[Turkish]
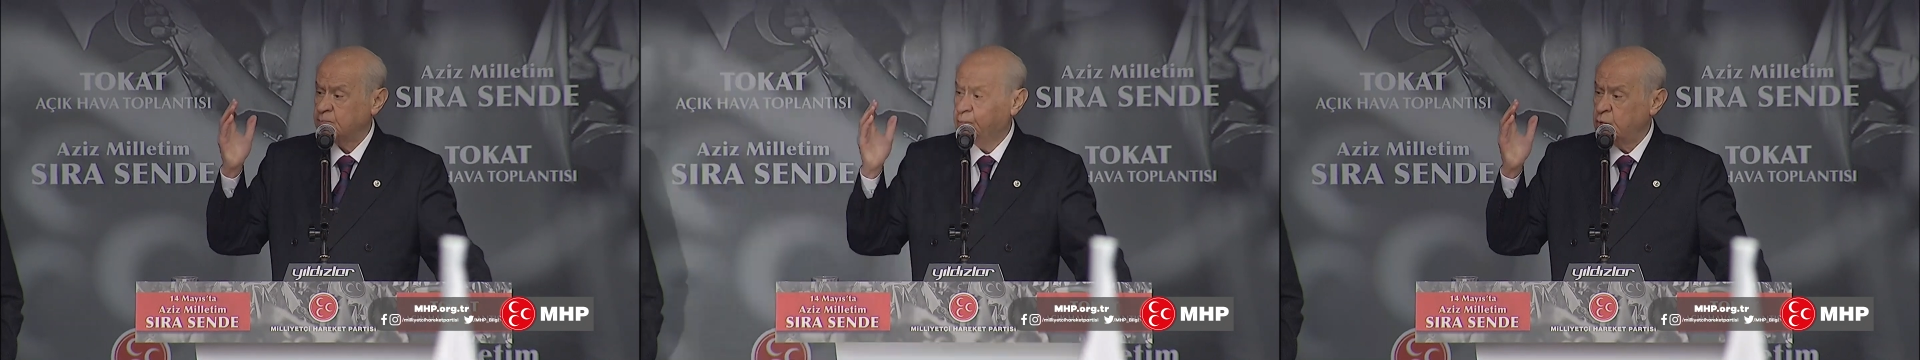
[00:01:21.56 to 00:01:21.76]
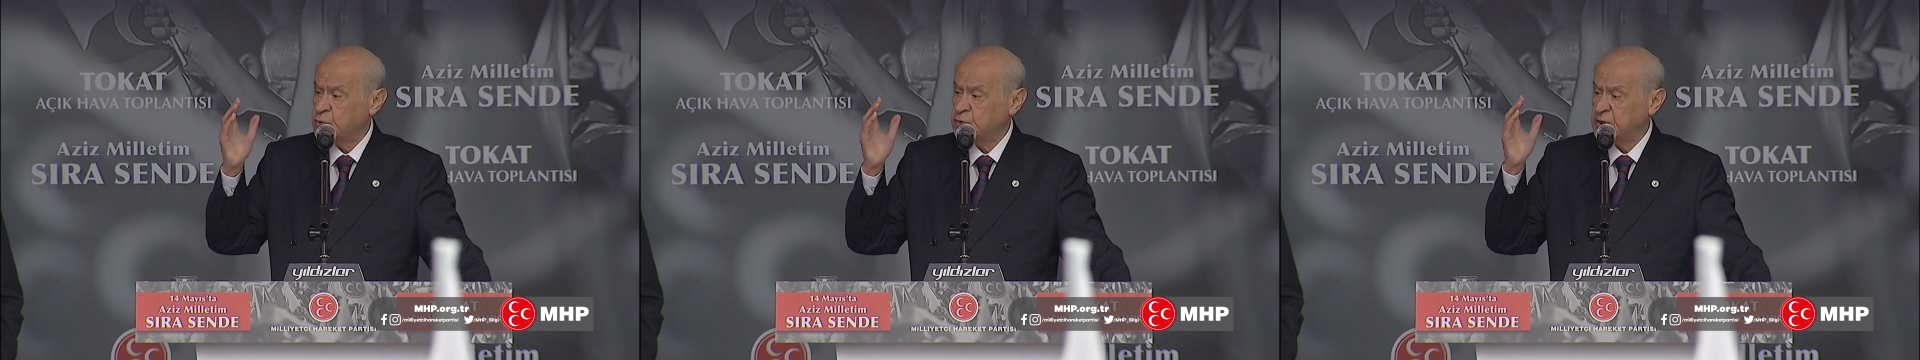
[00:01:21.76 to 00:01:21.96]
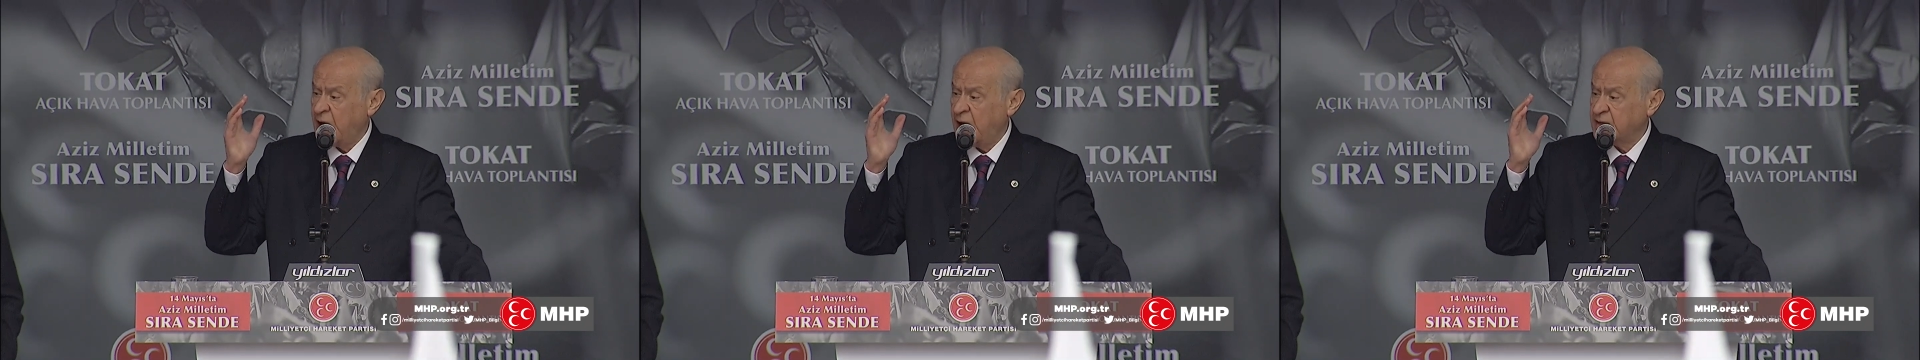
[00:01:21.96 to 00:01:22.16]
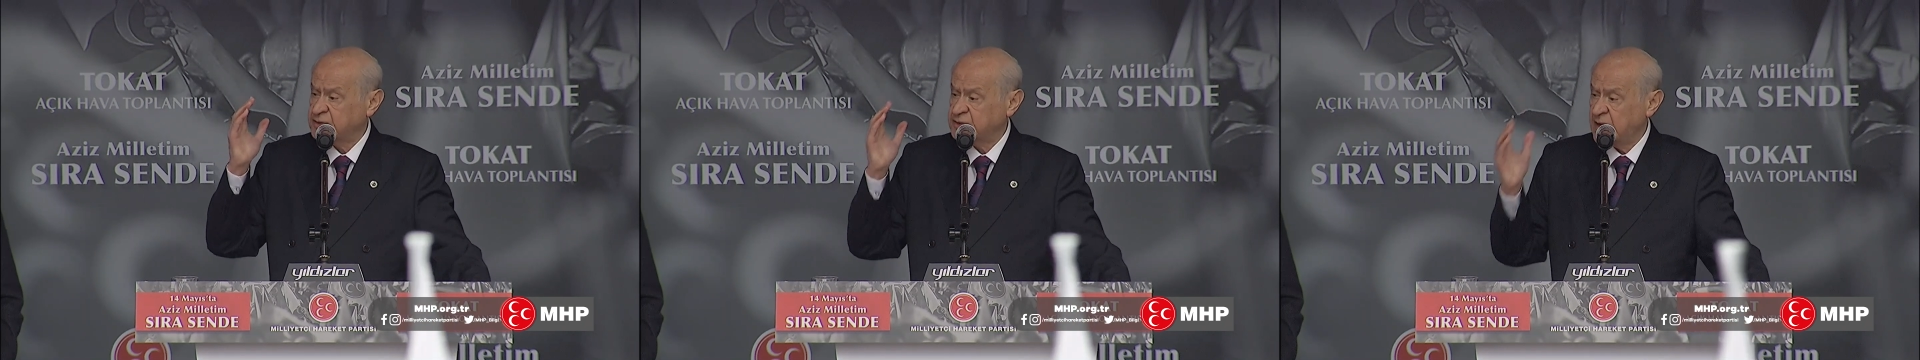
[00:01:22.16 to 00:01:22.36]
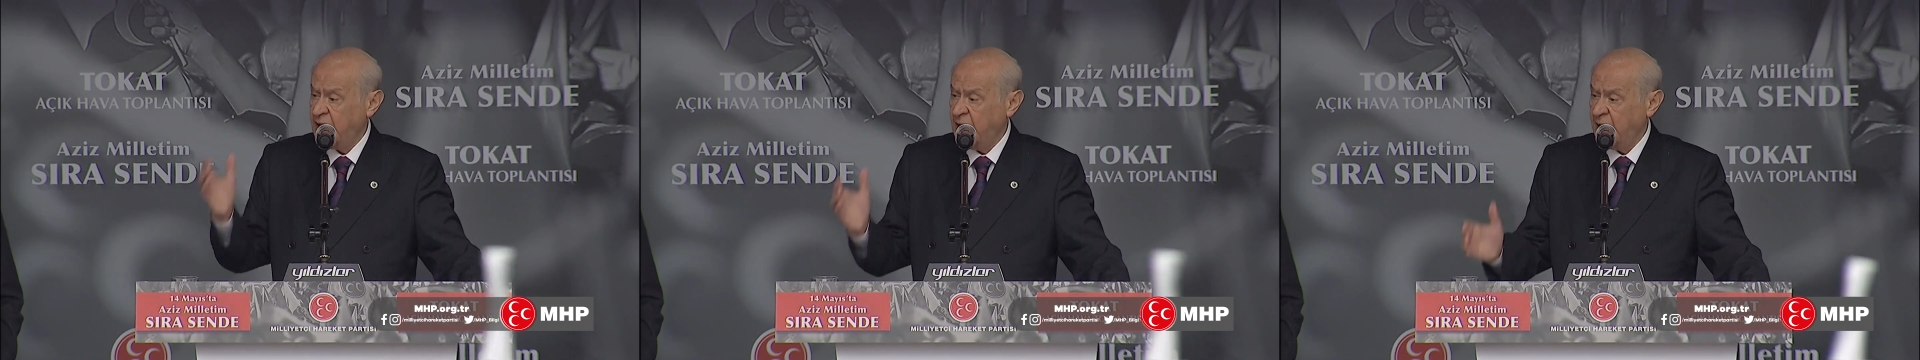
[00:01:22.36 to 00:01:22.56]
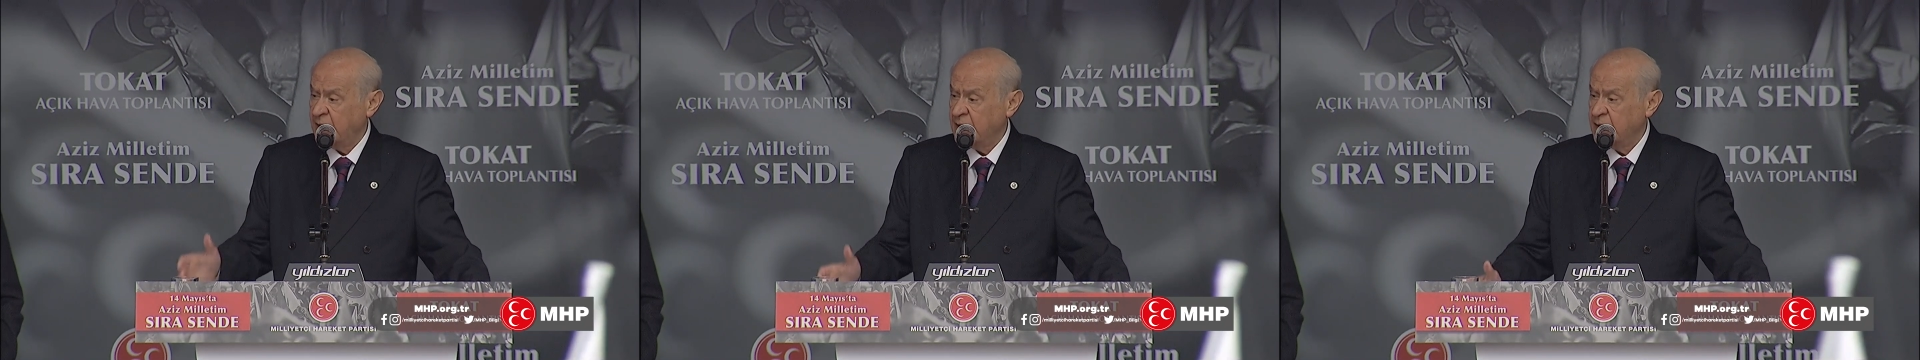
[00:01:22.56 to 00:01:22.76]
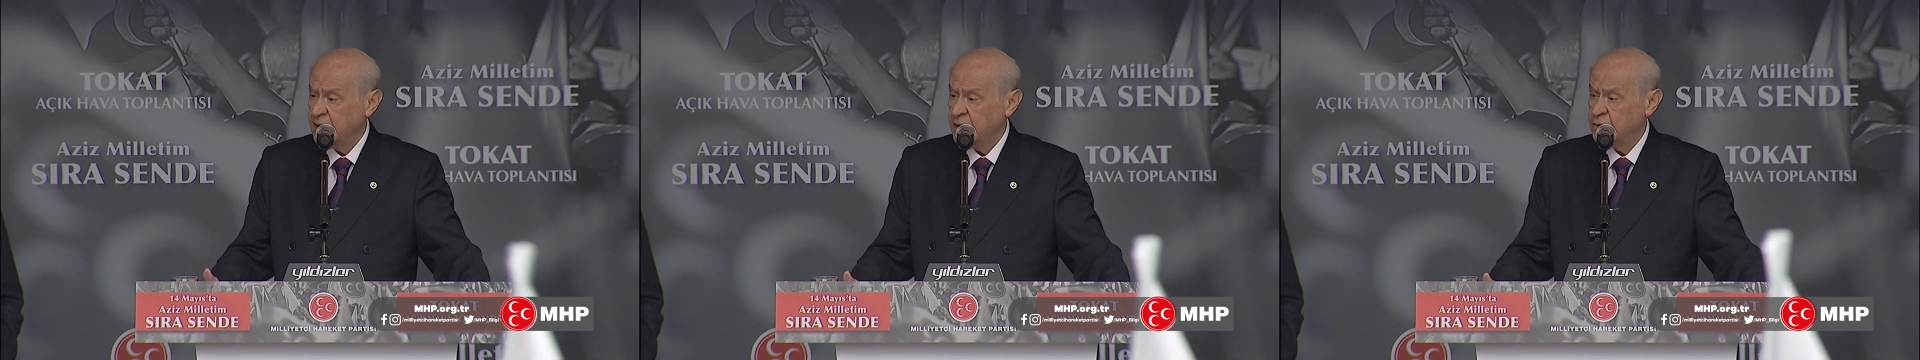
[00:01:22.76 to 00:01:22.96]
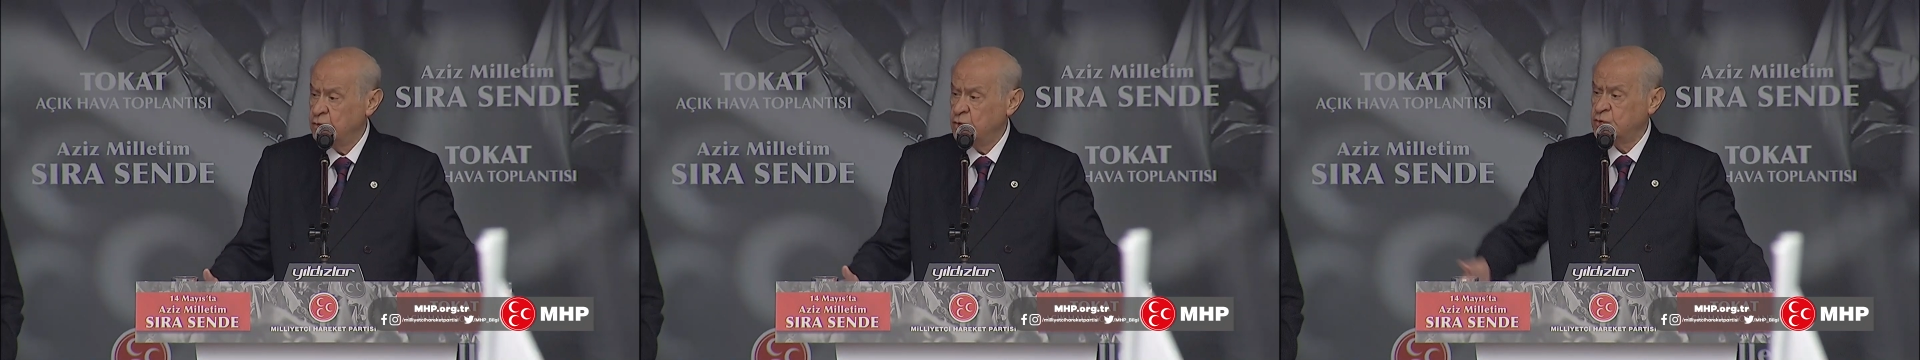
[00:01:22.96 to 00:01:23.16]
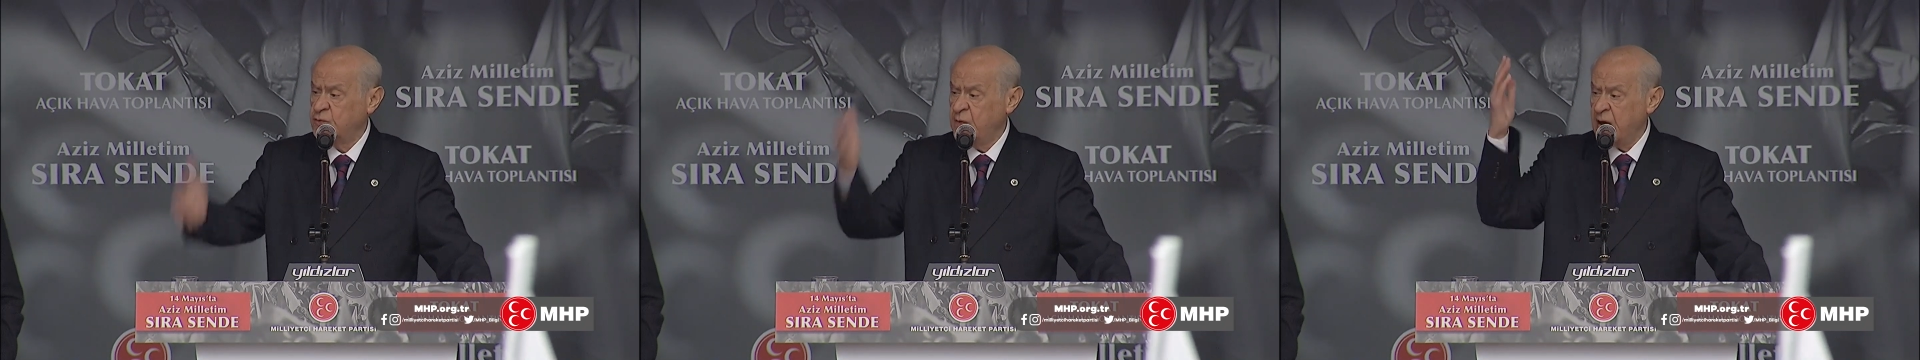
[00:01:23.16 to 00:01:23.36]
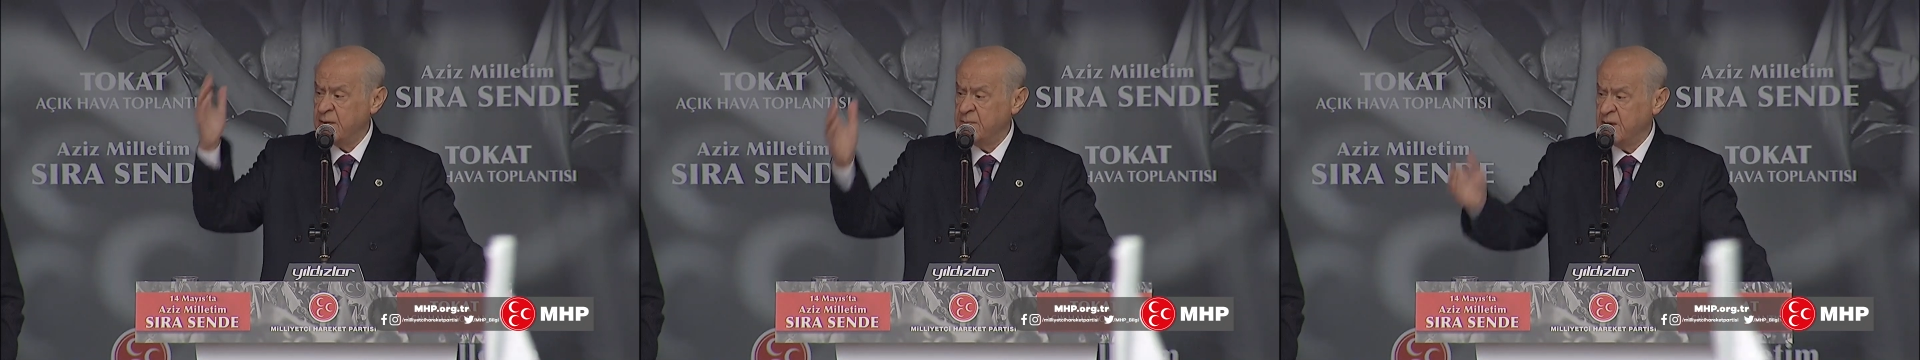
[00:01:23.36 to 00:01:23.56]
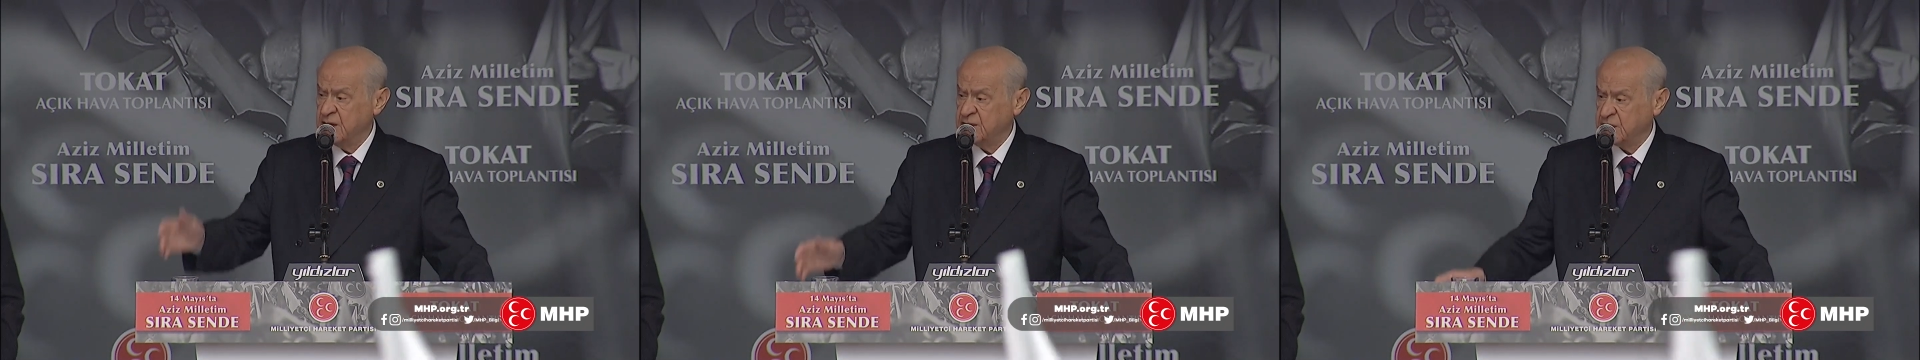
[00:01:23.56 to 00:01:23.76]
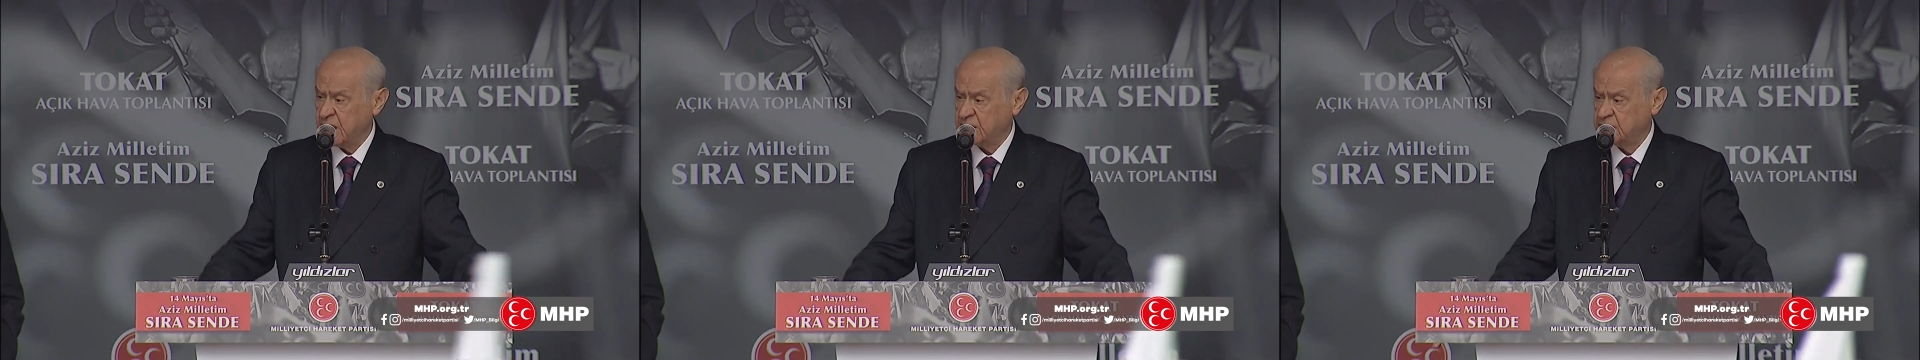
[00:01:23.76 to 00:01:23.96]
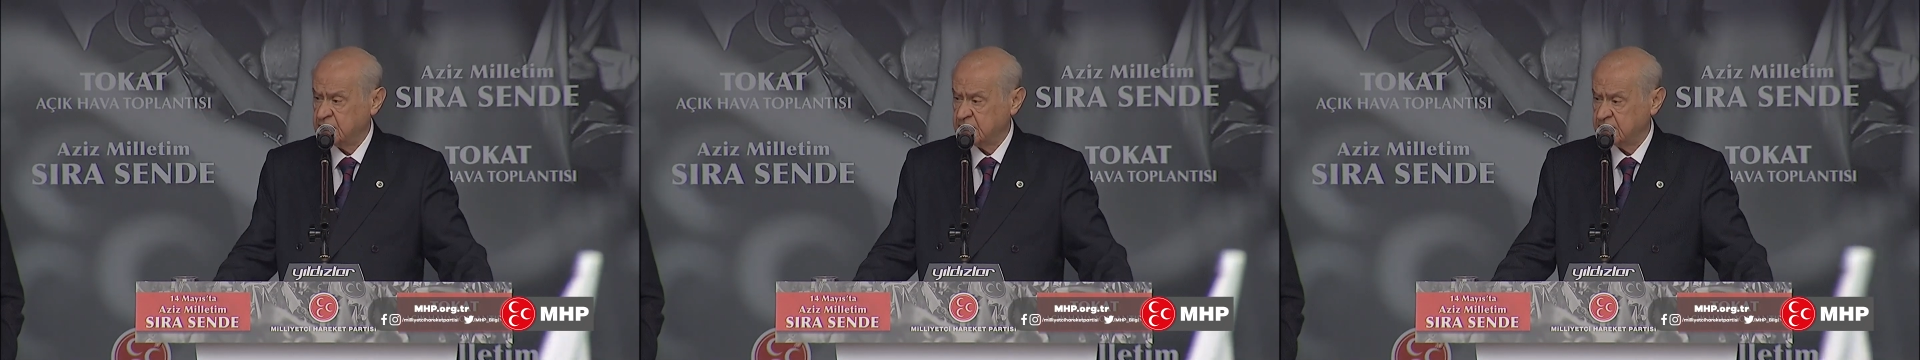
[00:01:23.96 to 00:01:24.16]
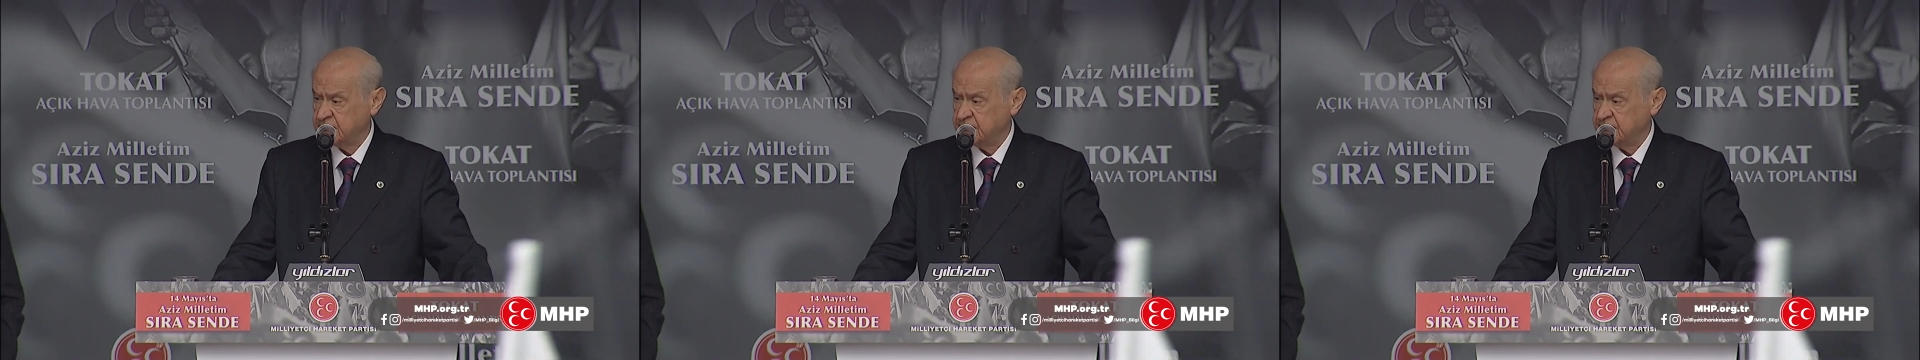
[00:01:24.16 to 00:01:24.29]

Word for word: bu şahsa yüz vermeyecektir.